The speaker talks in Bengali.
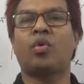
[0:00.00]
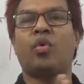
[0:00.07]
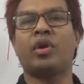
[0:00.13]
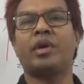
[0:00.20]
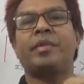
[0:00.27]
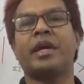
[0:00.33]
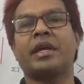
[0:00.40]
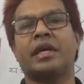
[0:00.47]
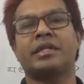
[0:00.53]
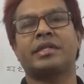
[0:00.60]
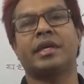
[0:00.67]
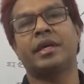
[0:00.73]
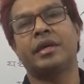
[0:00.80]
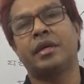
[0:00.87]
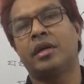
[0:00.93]
করিমের
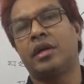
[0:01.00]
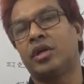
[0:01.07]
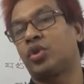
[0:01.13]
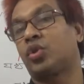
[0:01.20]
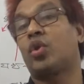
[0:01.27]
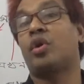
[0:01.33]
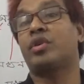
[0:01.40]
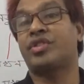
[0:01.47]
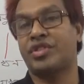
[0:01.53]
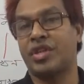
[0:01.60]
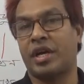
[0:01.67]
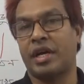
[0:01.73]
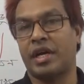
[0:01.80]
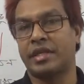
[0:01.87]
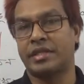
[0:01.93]
কাছে দশ
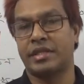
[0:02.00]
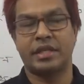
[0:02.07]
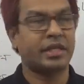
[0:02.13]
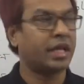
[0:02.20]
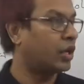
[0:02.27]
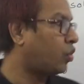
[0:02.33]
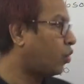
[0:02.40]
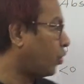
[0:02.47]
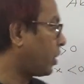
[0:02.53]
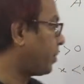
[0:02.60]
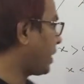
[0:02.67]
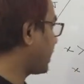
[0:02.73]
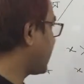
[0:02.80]
টাকা আছে তাহলে করিমের